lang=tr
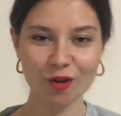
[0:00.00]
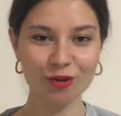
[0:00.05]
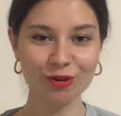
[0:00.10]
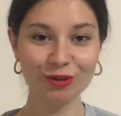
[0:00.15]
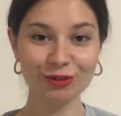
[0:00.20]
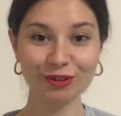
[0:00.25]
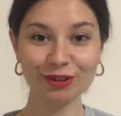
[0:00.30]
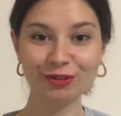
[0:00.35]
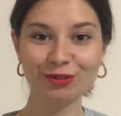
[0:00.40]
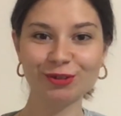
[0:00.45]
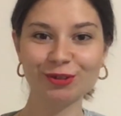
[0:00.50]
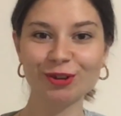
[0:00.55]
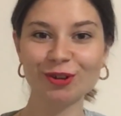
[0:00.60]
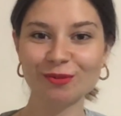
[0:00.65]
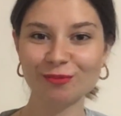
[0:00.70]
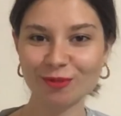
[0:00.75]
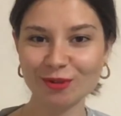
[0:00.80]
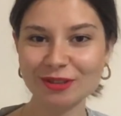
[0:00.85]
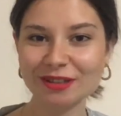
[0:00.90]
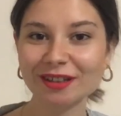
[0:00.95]
Önünde
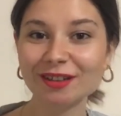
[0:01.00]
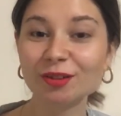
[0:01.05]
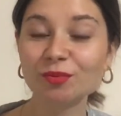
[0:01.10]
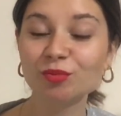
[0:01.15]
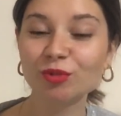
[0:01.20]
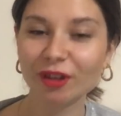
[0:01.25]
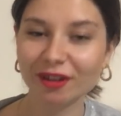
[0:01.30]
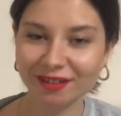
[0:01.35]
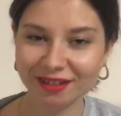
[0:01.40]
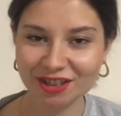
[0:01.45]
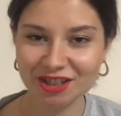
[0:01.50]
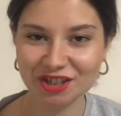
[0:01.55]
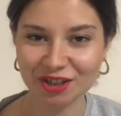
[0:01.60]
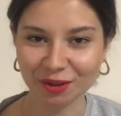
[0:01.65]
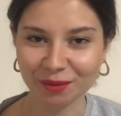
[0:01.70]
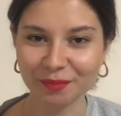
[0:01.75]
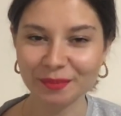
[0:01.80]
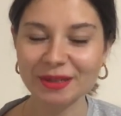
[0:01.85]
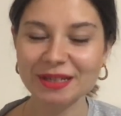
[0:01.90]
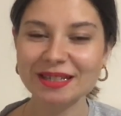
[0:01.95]
duruyorum. O yüzden de bulanık
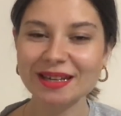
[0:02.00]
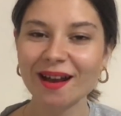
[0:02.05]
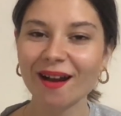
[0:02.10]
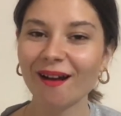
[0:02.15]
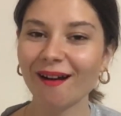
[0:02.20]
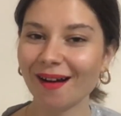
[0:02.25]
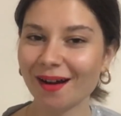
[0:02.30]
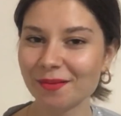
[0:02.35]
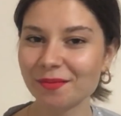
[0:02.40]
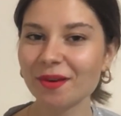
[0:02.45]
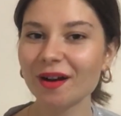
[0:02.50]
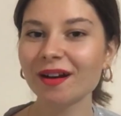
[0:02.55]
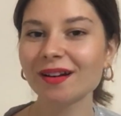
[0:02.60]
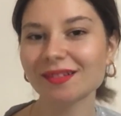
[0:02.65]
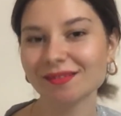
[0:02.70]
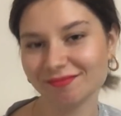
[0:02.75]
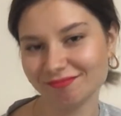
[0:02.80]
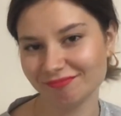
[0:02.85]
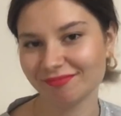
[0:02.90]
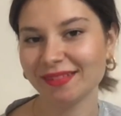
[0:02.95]
çıkmış.
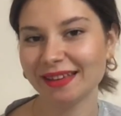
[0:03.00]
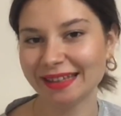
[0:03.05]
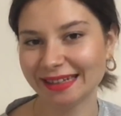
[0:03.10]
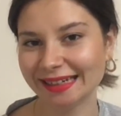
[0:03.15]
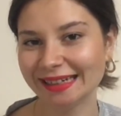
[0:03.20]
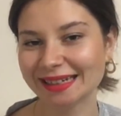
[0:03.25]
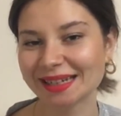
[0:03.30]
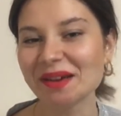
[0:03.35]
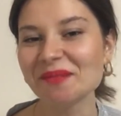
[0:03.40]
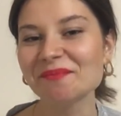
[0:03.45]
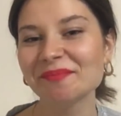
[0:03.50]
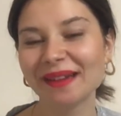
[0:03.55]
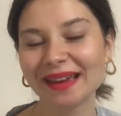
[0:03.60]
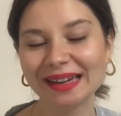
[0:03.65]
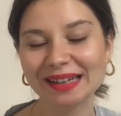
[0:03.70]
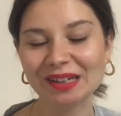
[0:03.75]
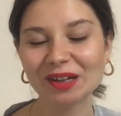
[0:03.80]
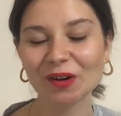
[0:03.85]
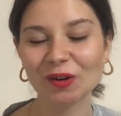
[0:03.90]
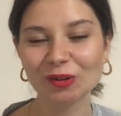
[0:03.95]
Ama iriliğim
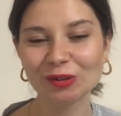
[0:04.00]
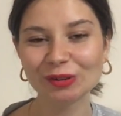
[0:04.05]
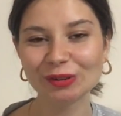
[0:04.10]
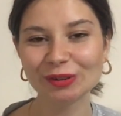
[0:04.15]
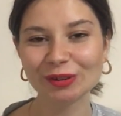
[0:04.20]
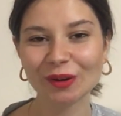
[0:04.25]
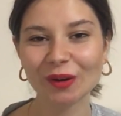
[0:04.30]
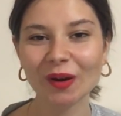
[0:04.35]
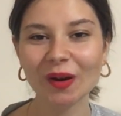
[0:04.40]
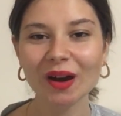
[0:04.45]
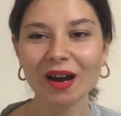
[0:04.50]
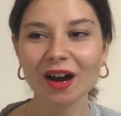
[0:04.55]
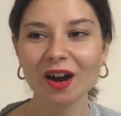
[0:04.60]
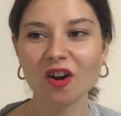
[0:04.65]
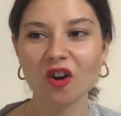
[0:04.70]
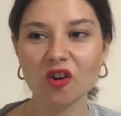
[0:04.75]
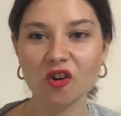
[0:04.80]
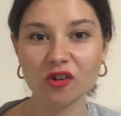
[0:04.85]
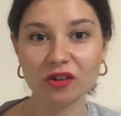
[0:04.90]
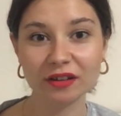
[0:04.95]
belli oluyor
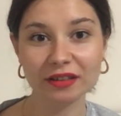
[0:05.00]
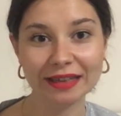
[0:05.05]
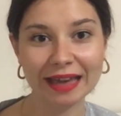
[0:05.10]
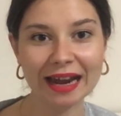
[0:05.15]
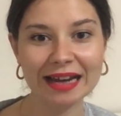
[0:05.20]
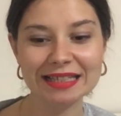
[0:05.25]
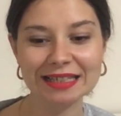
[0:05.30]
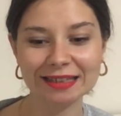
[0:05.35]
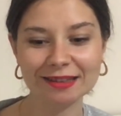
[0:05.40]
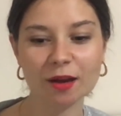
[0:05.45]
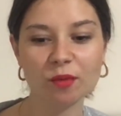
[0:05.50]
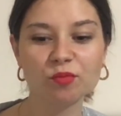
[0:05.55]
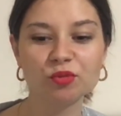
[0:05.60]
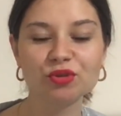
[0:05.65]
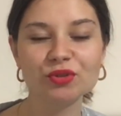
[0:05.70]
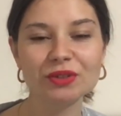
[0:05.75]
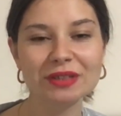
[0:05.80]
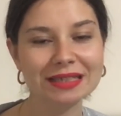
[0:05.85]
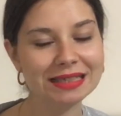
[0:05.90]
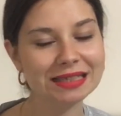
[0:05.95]
gerçekten
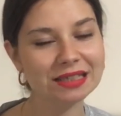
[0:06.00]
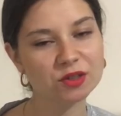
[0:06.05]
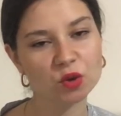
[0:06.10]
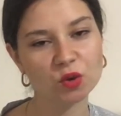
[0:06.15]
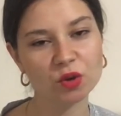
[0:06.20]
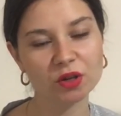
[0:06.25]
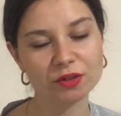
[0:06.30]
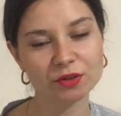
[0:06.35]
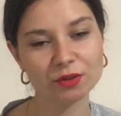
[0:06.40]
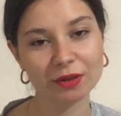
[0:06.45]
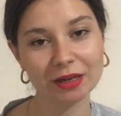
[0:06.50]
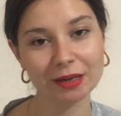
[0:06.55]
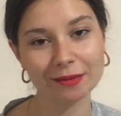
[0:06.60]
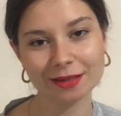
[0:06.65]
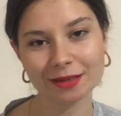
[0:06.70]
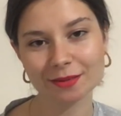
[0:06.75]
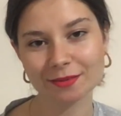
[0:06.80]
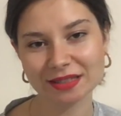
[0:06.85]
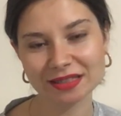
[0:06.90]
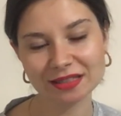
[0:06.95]
bütün yazı şöyle
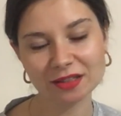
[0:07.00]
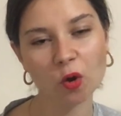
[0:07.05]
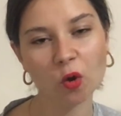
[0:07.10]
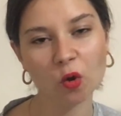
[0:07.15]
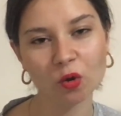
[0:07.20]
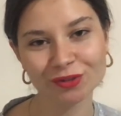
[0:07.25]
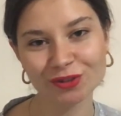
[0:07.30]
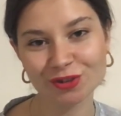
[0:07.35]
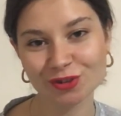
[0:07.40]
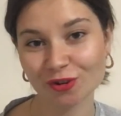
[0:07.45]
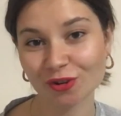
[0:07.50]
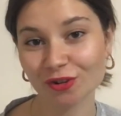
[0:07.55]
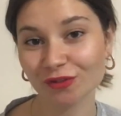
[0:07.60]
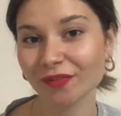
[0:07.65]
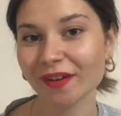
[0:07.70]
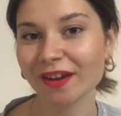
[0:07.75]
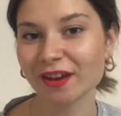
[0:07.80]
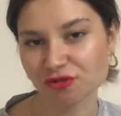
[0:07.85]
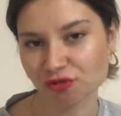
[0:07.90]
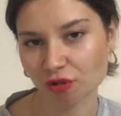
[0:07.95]
söyleyebilirim size. O
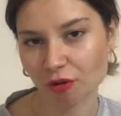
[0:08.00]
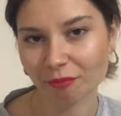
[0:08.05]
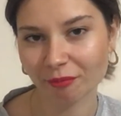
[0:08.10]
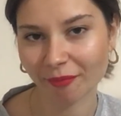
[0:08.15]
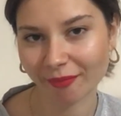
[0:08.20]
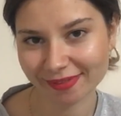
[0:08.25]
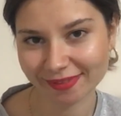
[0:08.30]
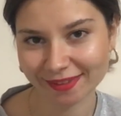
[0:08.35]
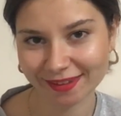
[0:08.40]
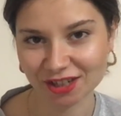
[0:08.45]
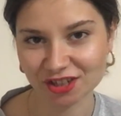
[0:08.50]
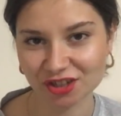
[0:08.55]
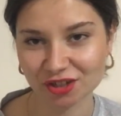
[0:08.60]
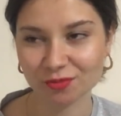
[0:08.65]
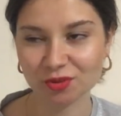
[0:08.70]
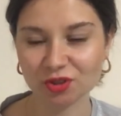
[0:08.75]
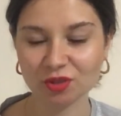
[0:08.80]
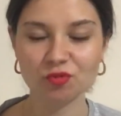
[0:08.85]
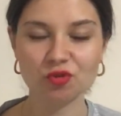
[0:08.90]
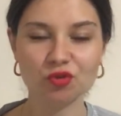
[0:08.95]
tişört ve eşofmanını
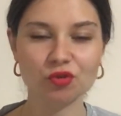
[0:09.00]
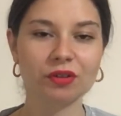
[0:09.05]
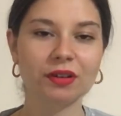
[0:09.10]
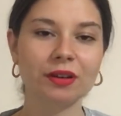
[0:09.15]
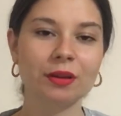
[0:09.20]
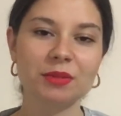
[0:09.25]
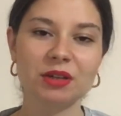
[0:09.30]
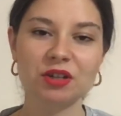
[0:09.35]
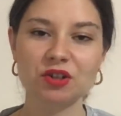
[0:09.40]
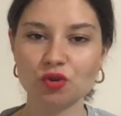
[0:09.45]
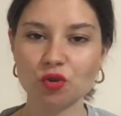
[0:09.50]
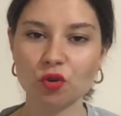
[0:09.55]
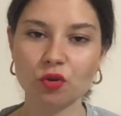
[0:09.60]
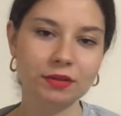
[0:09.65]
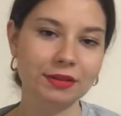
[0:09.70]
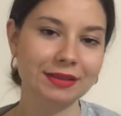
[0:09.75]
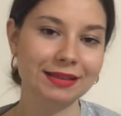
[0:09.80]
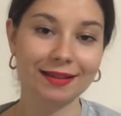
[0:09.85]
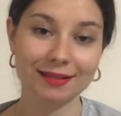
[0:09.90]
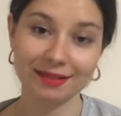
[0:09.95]
geçirmiştim. Çünkü ne bir
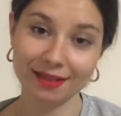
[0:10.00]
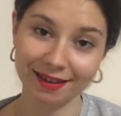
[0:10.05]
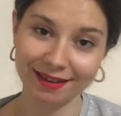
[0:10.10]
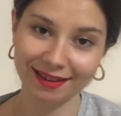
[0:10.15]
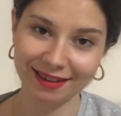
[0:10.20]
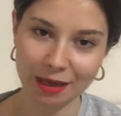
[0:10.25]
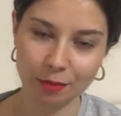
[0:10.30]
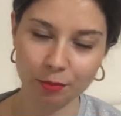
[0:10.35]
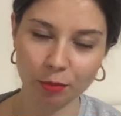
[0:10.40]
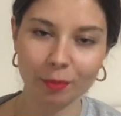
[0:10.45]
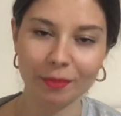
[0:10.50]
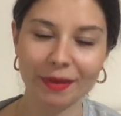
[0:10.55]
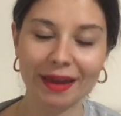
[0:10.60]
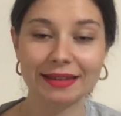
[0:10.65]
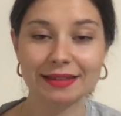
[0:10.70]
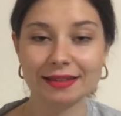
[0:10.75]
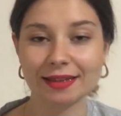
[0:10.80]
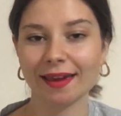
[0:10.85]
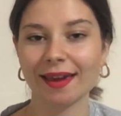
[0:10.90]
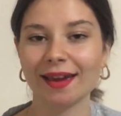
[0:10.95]
şort zaten giyemem.
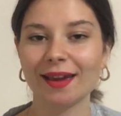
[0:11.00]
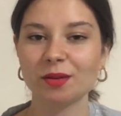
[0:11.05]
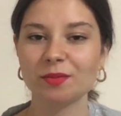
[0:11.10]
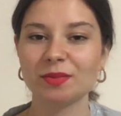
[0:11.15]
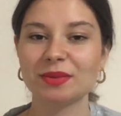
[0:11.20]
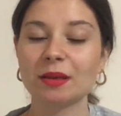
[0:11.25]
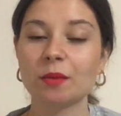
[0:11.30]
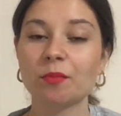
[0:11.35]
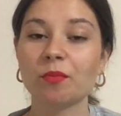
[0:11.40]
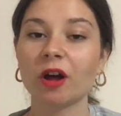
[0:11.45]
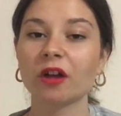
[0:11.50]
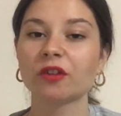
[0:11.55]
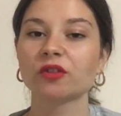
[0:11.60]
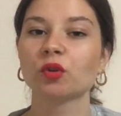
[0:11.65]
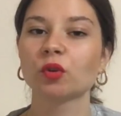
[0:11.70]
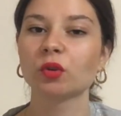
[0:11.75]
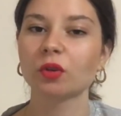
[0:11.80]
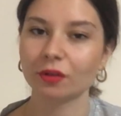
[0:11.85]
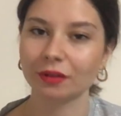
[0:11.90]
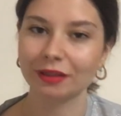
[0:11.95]
Etek, elbise,
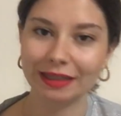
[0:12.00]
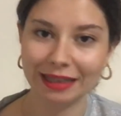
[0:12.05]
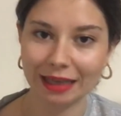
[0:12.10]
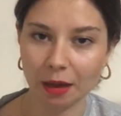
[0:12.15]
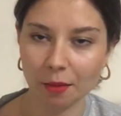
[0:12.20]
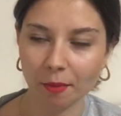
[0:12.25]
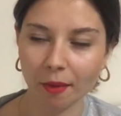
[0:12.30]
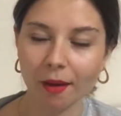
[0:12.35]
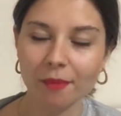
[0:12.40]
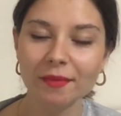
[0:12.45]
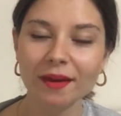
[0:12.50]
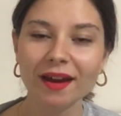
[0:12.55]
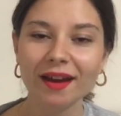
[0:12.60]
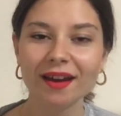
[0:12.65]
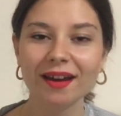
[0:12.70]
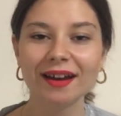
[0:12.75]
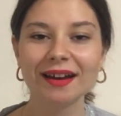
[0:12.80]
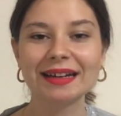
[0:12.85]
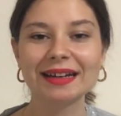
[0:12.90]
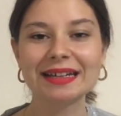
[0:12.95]
pantolon giyemem.
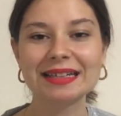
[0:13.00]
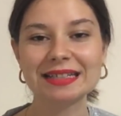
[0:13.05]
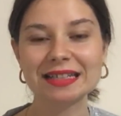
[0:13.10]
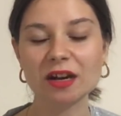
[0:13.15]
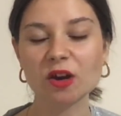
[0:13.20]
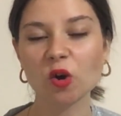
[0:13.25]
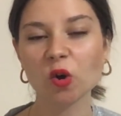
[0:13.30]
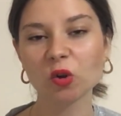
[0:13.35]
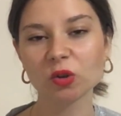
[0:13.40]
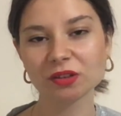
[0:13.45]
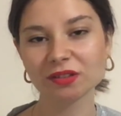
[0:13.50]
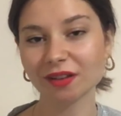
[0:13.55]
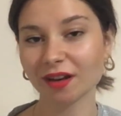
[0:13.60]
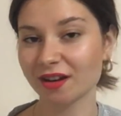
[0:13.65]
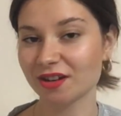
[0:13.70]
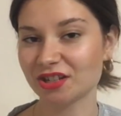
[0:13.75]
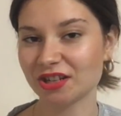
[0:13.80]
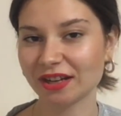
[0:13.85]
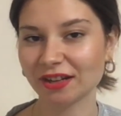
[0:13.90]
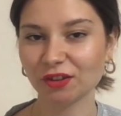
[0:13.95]
Kısa kollu da
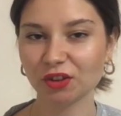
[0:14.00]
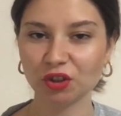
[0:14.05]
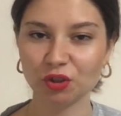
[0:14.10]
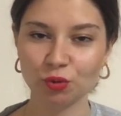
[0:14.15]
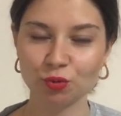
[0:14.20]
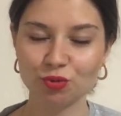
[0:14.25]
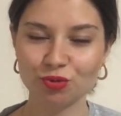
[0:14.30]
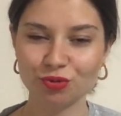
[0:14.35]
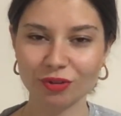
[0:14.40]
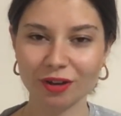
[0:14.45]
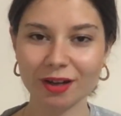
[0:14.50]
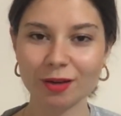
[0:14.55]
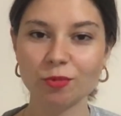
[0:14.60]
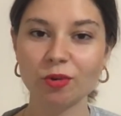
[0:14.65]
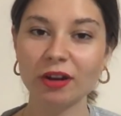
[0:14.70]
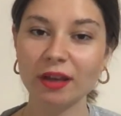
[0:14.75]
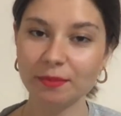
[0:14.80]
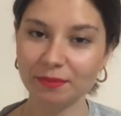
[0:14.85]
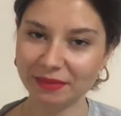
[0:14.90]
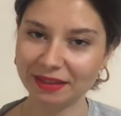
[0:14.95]
aynı şekilde 2-3 tane
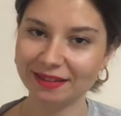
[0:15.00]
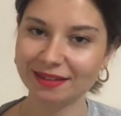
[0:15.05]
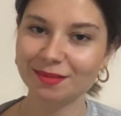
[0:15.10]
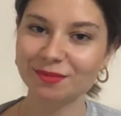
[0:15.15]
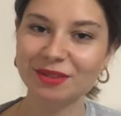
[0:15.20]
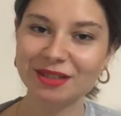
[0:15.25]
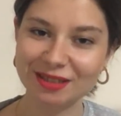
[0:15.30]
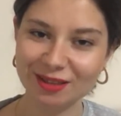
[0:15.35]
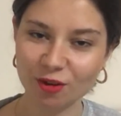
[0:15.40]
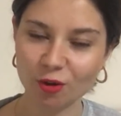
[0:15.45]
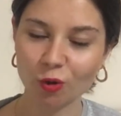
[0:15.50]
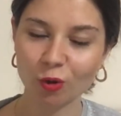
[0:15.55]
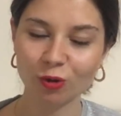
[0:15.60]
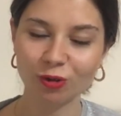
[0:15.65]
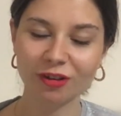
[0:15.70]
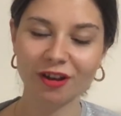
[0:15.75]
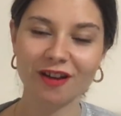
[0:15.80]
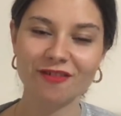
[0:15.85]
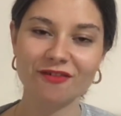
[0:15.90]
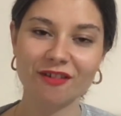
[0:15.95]
böyle hep giydiğim kısa
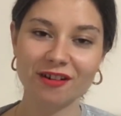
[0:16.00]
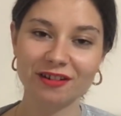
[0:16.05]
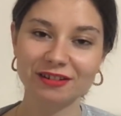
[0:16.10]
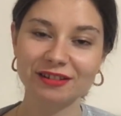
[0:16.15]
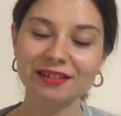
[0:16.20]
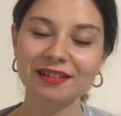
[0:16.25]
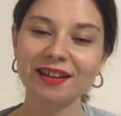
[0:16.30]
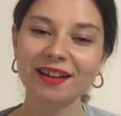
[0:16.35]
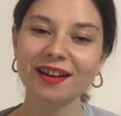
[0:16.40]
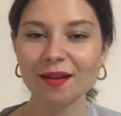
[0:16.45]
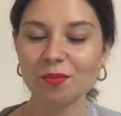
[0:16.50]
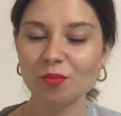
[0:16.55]
kollular vardı.